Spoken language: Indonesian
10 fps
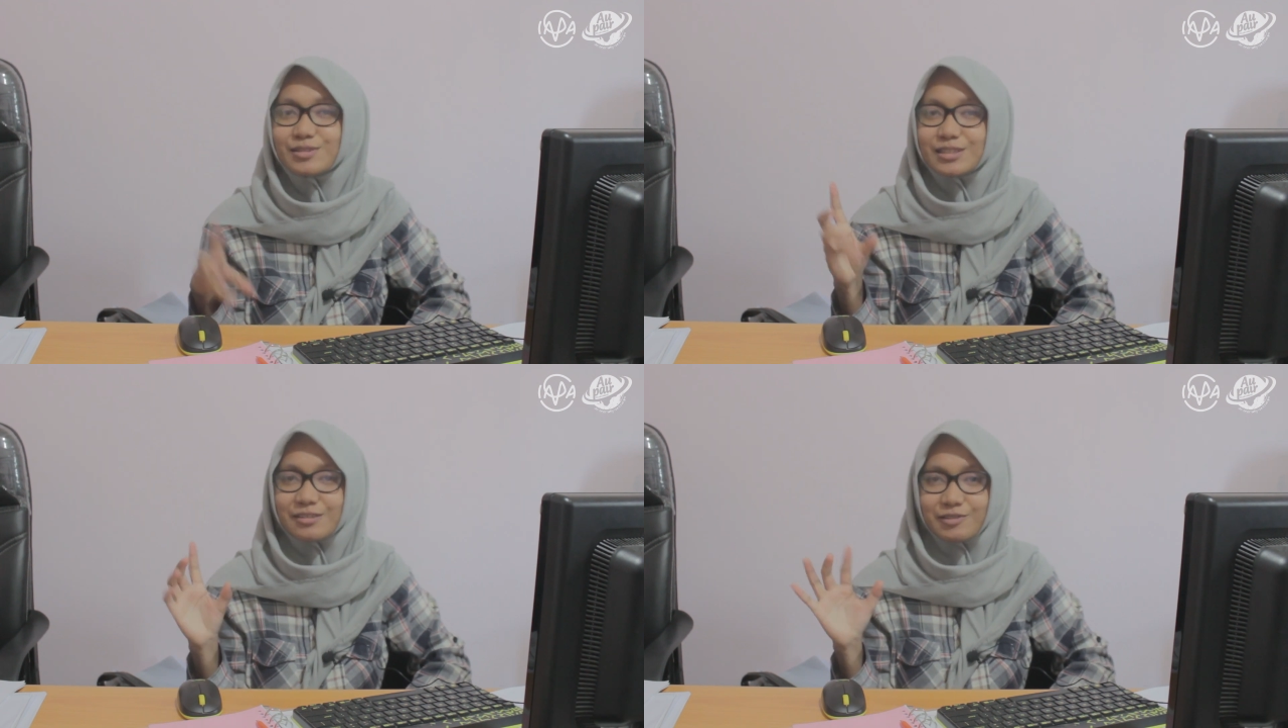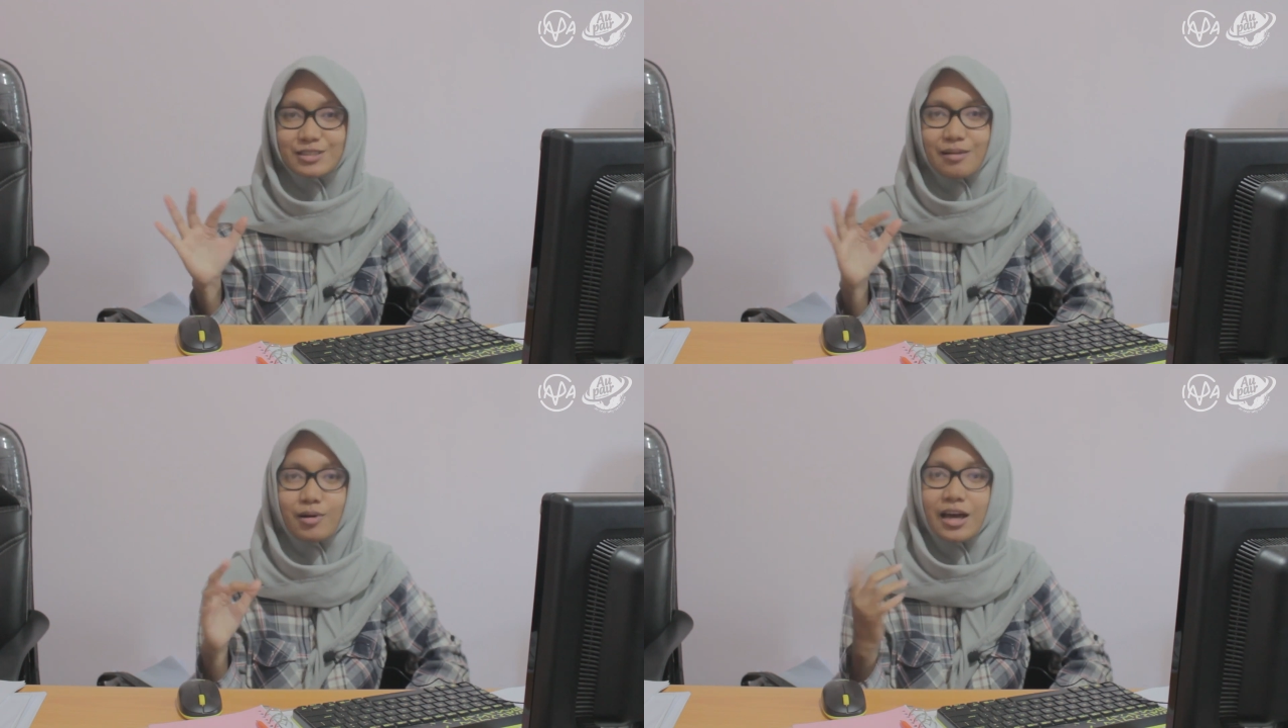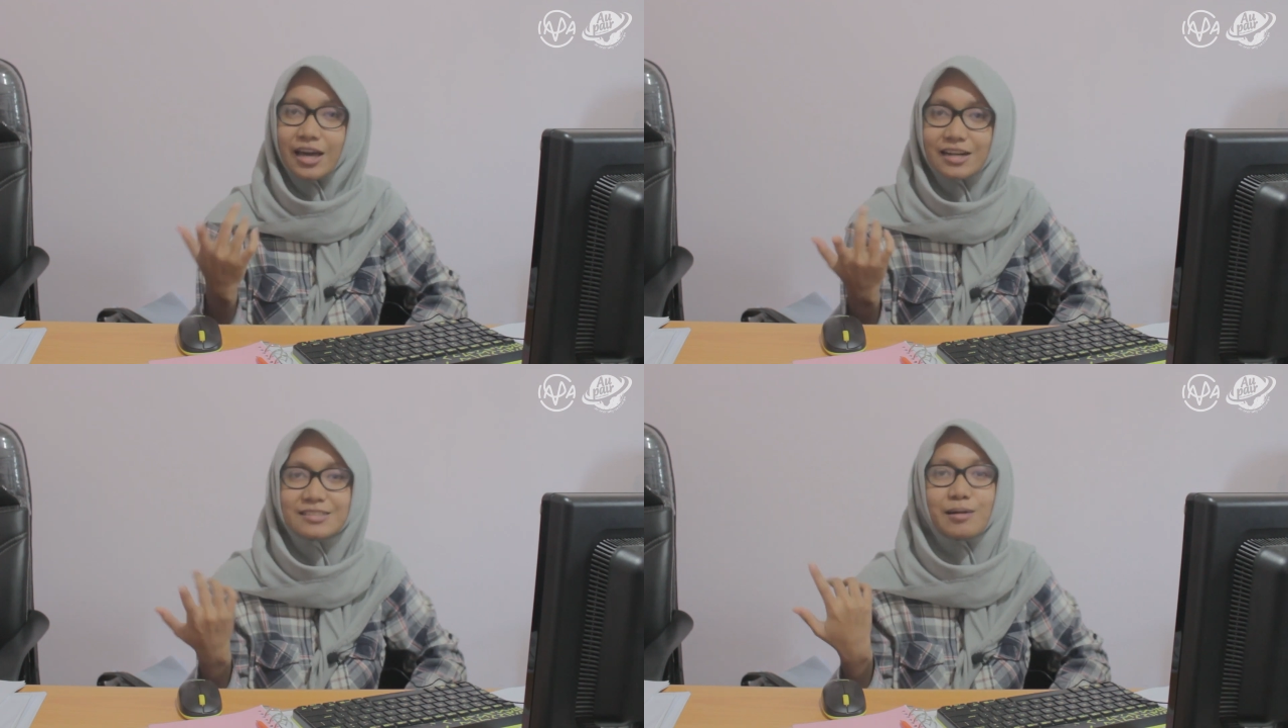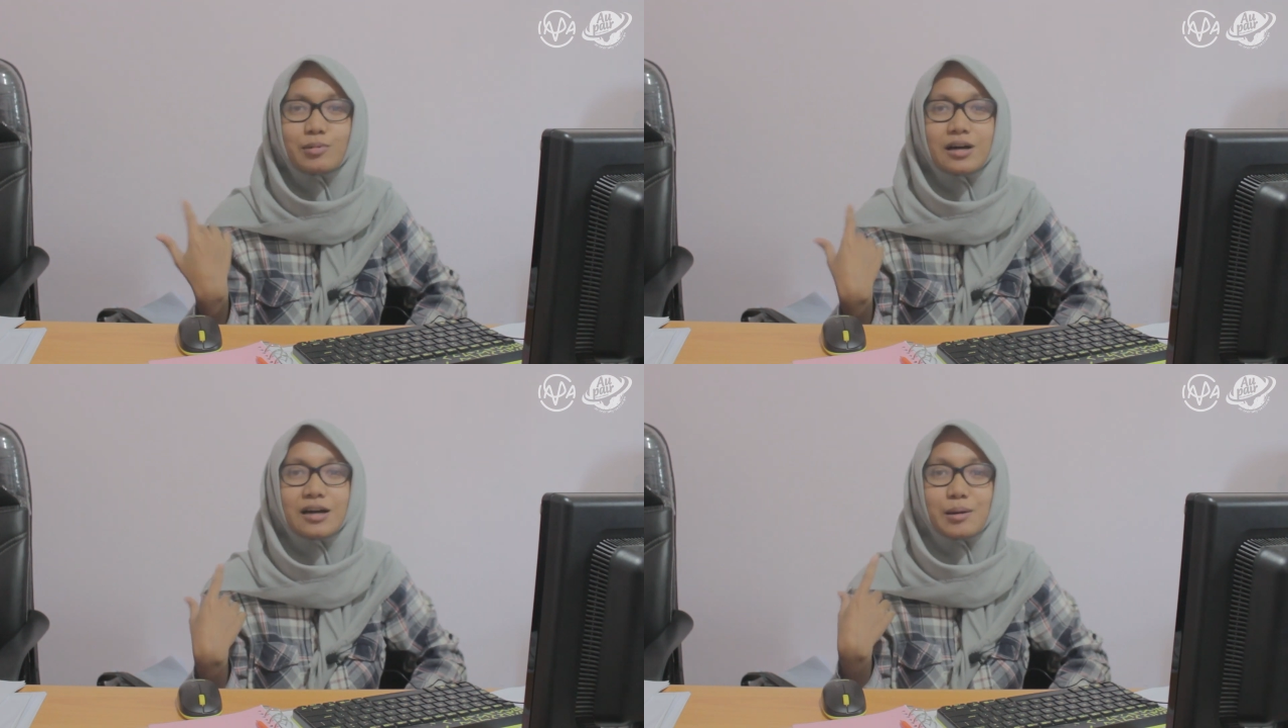itu interview sama Her
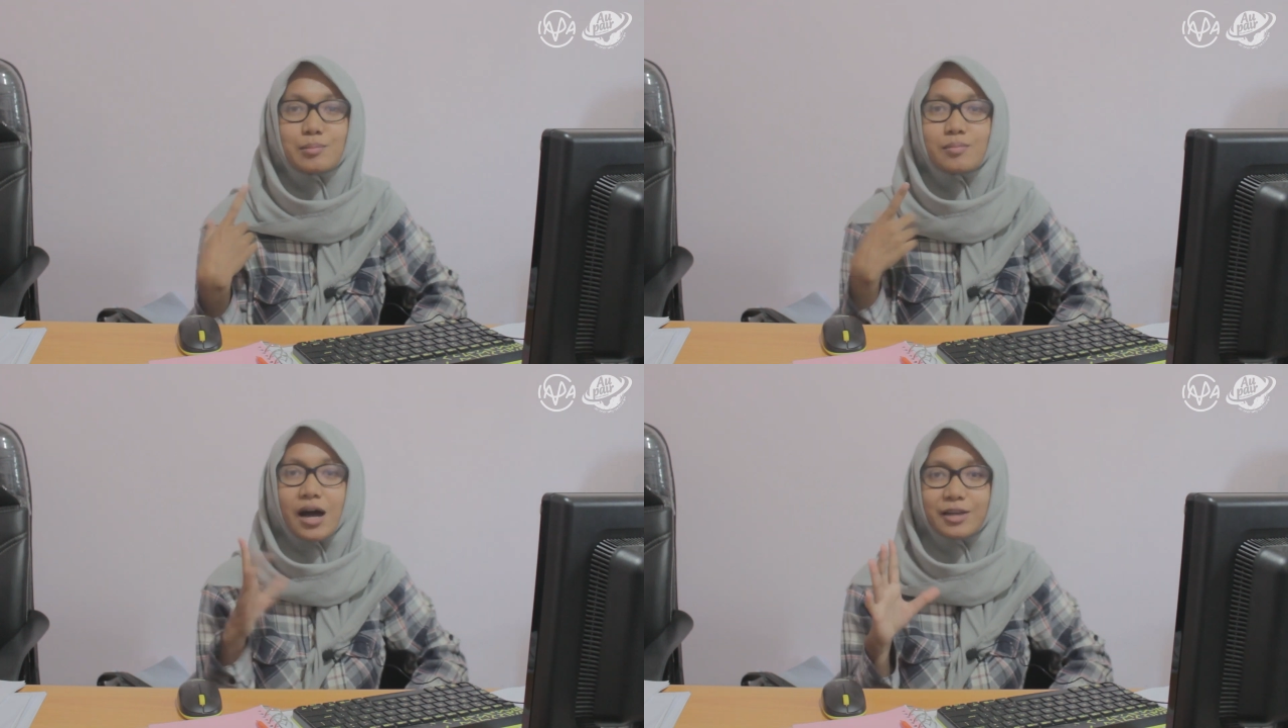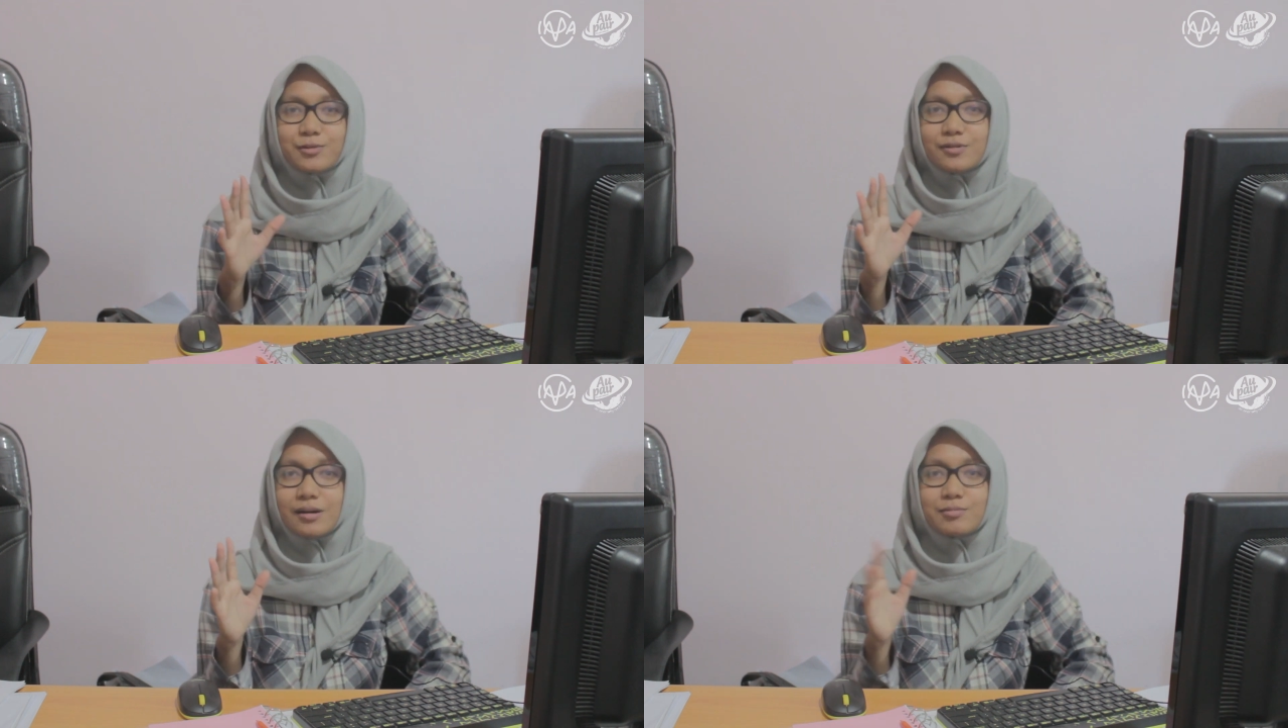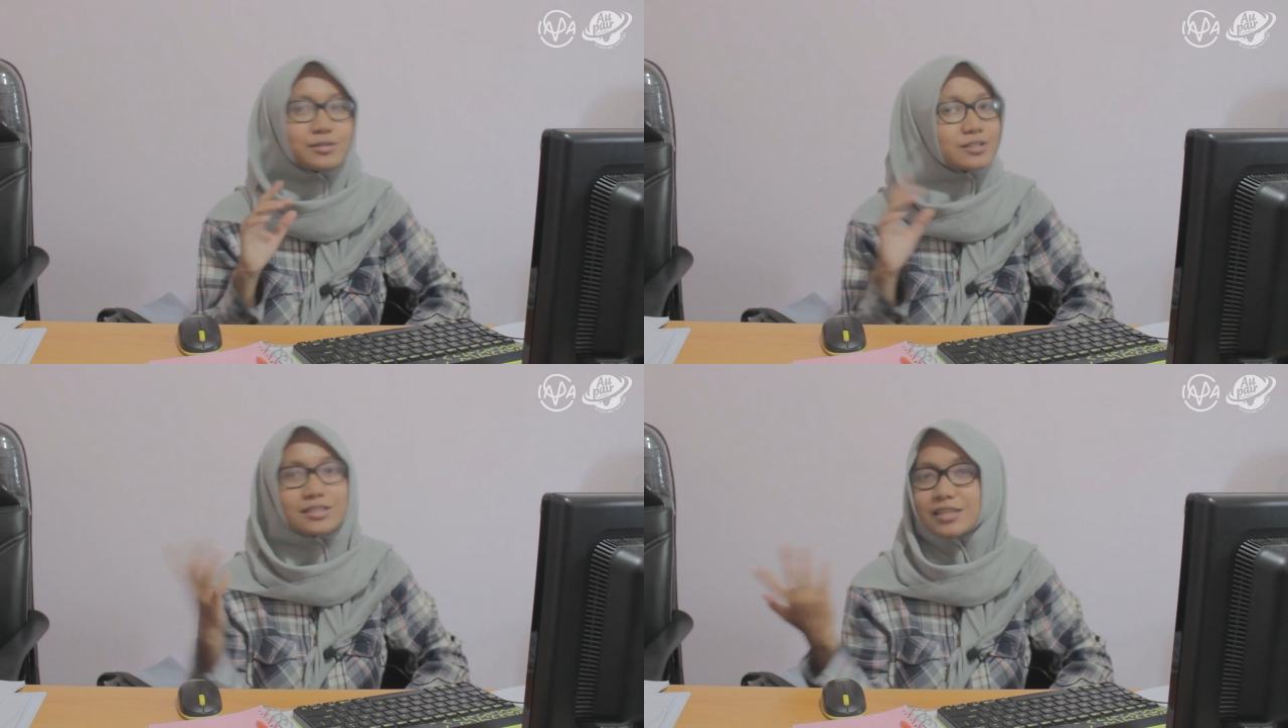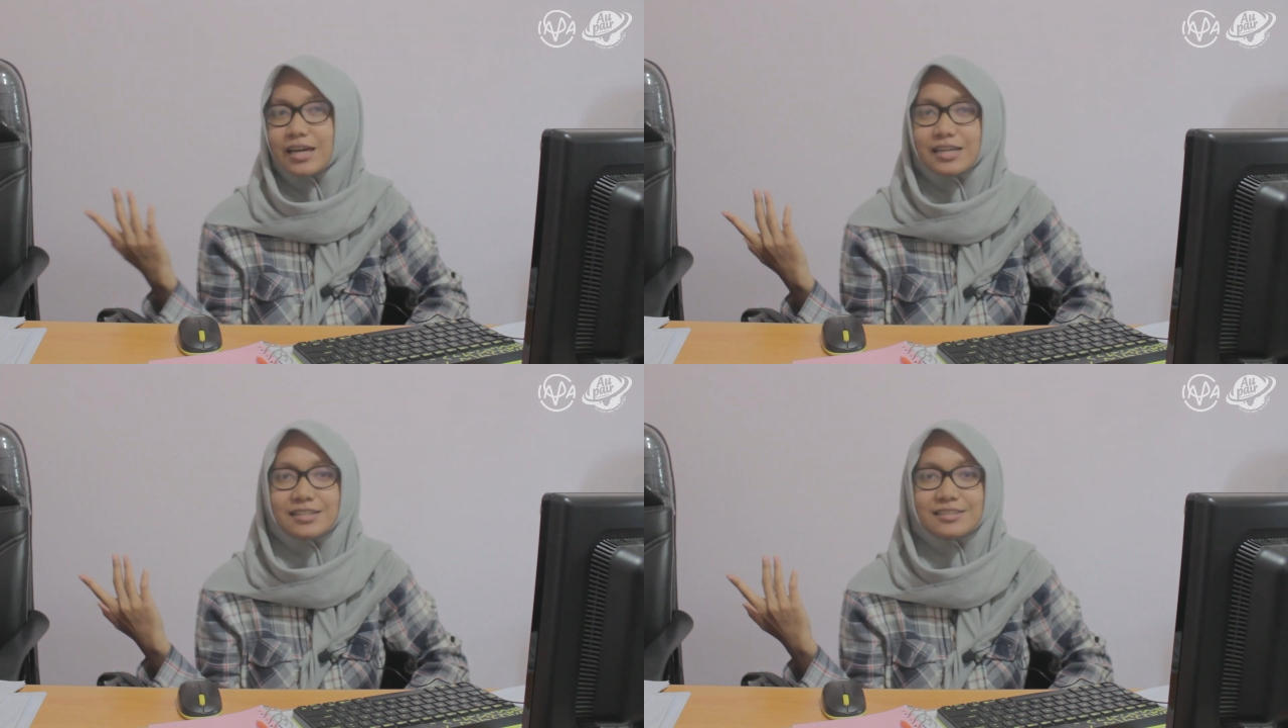sama Mbak Ayu habis itu selesai